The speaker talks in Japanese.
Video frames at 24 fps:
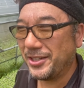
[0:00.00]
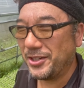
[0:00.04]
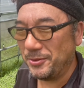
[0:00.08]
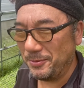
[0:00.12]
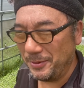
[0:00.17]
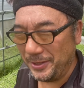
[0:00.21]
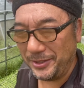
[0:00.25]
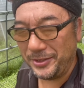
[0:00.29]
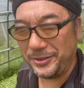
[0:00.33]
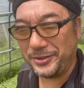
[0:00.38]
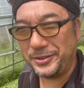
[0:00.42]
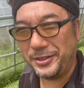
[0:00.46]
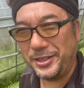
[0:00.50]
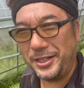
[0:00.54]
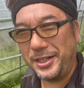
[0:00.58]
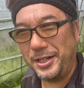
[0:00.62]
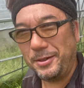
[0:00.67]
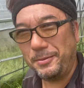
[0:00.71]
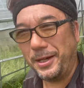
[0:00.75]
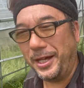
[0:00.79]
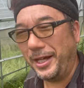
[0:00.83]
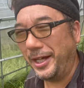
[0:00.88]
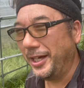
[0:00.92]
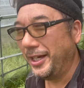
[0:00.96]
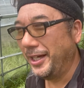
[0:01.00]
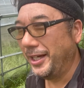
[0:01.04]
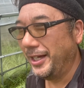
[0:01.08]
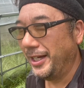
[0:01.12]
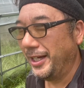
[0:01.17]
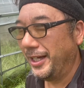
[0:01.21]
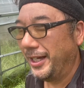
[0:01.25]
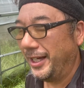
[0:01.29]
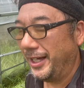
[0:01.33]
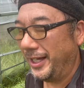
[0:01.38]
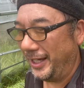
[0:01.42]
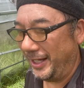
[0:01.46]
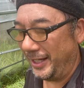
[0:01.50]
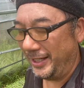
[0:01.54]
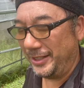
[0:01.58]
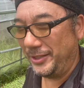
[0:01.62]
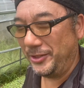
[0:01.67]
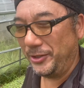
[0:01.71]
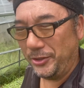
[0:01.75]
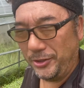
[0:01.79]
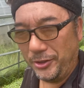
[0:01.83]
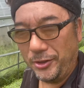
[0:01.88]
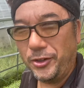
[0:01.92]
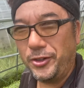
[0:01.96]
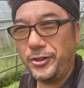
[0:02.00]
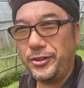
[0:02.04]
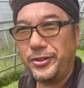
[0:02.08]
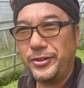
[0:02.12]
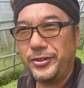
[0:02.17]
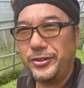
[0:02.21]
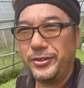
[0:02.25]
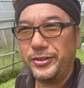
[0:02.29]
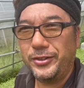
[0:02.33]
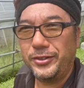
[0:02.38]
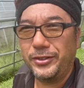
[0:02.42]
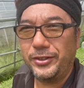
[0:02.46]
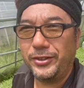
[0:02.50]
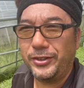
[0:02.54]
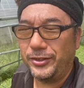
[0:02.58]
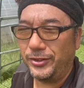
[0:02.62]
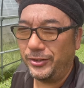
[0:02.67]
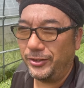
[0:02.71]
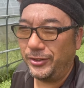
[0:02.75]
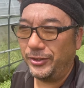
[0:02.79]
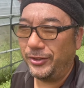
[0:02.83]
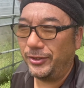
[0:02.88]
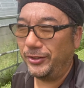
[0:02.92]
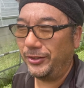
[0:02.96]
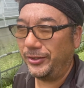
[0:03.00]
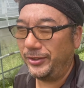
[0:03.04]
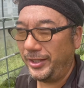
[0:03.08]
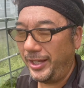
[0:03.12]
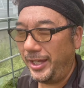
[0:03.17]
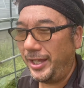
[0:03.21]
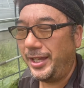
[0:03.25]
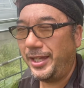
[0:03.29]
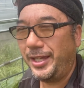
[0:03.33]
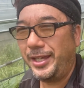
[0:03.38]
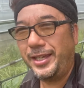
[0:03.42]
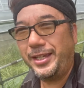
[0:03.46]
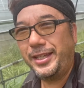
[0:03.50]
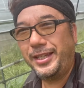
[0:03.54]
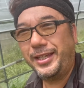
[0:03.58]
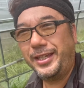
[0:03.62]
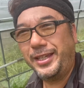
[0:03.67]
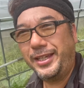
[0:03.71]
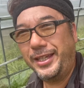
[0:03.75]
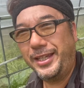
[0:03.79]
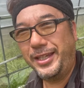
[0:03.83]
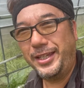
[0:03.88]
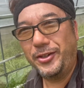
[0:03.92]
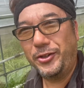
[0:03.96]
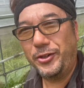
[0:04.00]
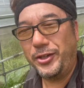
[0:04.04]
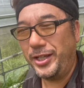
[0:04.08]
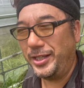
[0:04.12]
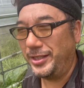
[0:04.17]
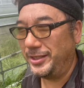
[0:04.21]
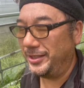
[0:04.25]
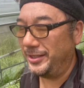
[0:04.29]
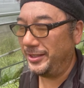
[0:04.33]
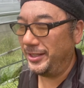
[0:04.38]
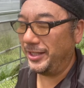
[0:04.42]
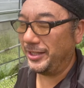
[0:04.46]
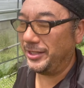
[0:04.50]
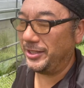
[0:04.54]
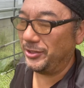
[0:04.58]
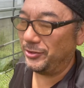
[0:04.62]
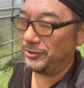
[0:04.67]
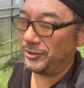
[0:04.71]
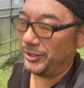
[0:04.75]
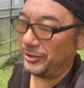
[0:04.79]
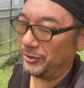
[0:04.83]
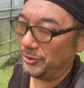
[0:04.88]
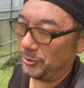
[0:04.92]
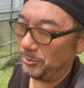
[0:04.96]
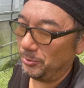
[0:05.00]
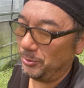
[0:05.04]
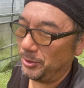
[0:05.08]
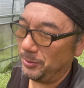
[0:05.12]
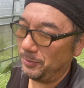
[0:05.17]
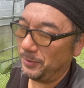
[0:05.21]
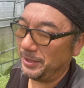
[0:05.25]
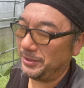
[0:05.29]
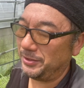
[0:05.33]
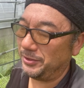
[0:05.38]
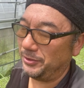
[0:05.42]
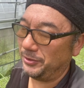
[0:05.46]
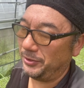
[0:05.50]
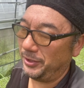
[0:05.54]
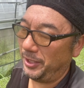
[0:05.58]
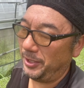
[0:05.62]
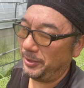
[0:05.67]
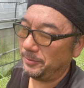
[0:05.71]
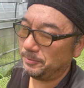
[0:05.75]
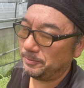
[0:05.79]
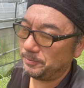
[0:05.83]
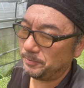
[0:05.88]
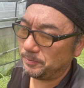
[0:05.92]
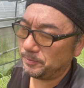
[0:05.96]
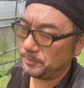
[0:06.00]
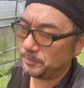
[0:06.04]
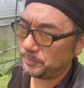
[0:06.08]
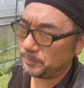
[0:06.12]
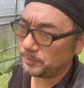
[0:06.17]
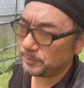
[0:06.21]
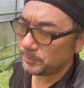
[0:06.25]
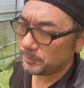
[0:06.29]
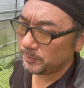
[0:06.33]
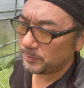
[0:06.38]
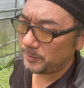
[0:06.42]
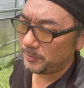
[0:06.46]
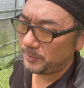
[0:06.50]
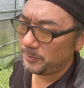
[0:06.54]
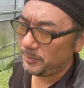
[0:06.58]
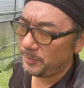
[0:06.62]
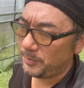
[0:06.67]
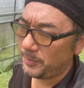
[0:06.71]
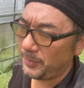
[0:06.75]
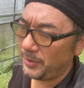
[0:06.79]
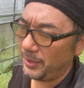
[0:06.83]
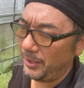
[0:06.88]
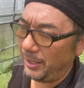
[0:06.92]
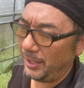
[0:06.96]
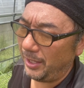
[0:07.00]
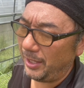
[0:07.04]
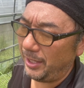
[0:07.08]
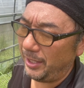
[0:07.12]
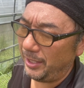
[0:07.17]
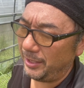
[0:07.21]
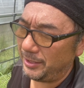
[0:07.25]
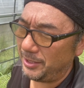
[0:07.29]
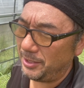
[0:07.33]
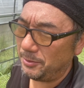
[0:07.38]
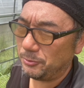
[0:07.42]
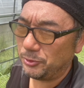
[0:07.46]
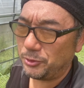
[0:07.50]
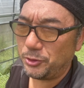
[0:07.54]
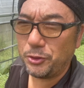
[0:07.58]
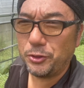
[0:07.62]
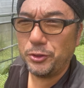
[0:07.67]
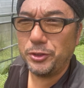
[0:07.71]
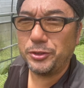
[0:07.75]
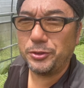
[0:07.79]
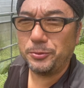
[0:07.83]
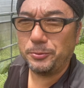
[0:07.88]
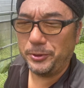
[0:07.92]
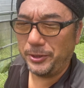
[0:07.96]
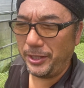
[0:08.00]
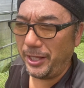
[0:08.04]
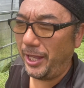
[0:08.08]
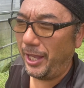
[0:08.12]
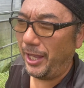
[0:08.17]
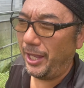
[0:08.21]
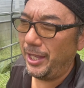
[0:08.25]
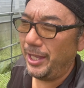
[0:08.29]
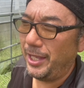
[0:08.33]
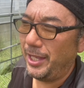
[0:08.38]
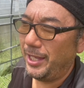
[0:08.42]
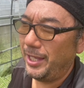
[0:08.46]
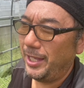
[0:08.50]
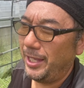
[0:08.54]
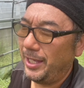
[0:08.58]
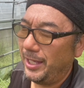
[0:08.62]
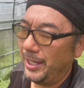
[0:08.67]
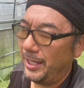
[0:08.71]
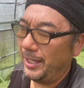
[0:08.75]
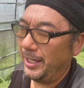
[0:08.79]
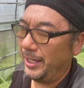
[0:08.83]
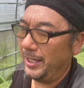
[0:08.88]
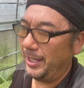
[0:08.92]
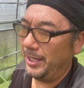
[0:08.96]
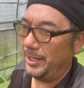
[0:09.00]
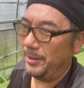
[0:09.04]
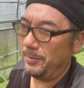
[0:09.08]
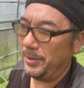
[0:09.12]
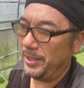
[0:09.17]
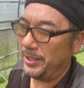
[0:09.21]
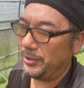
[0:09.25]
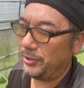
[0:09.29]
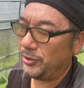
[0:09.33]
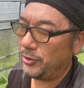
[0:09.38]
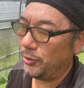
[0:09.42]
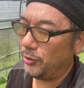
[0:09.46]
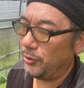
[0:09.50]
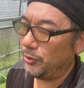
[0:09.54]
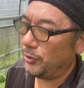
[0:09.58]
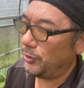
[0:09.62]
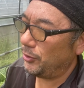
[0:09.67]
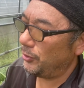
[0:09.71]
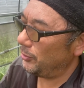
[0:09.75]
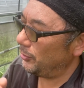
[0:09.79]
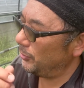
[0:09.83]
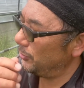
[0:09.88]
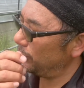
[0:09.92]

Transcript: コメントくれればあいろいろで、えー、お返事できるかと思いますので、えー、義務教育もね、え勉強